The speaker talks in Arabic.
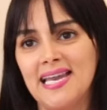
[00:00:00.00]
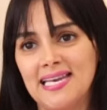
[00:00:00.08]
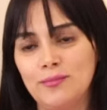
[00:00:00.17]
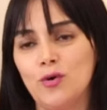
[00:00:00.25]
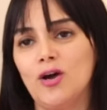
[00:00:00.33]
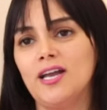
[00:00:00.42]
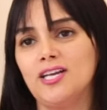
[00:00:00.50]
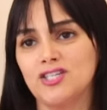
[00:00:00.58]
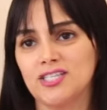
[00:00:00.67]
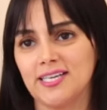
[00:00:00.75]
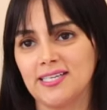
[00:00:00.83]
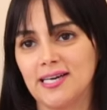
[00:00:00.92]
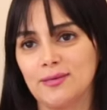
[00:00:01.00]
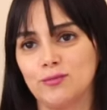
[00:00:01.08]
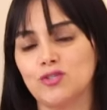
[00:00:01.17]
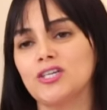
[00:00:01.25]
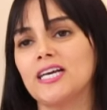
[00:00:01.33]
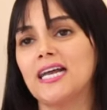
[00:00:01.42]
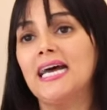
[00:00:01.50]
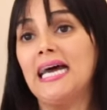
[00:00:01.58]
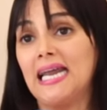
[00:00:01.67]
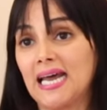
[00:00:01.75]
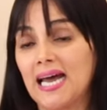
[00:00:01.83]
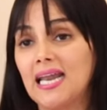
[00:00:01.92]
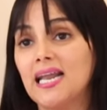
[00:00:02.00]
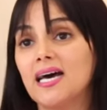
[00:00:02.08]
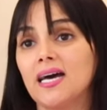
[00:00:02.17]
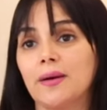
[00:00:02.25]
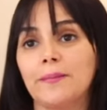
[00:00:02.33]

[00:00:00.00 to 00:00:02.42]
لمعالجه هذاك المشكل القلق